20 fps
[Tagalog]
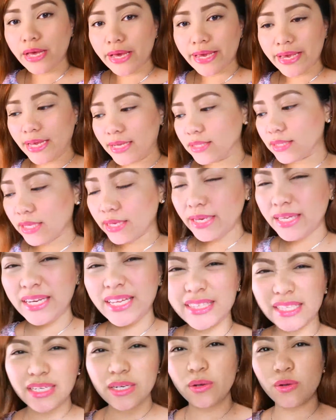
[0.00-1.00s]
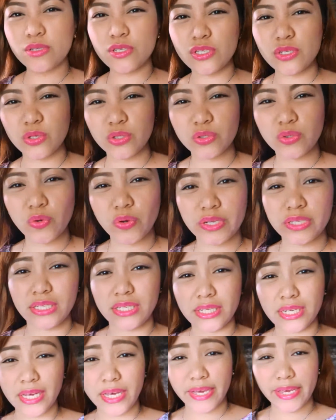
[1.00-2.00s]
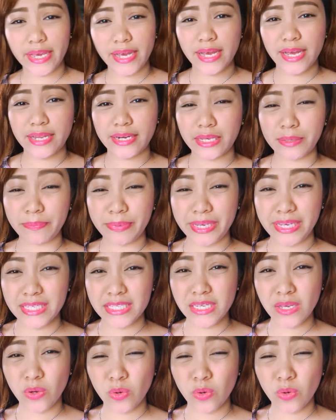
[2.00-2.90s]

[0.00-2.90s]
Ayan, nainitan ako sa suot ko kanina kaya nagbihis